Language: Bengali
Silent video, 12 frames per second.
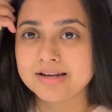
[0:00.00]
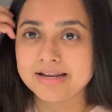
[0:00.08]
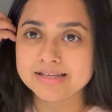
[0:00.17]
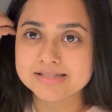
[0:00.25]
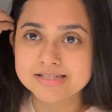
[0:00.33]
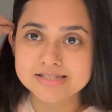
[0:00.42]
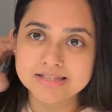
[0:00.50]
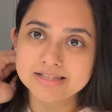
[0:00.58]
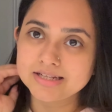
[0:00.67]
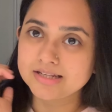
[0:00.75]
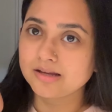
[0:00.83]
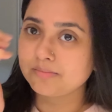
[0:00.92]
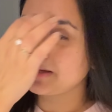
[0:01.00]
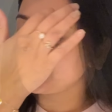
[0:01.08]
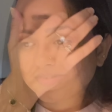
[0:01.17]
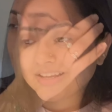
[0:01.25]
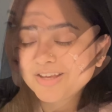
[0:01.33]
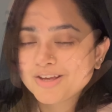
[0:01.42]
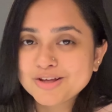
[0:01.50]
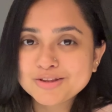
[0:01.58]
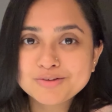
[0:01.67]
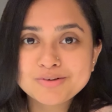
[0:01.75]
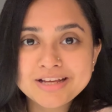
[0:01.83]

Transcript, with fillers: নেক্সট যেদিন আমি তো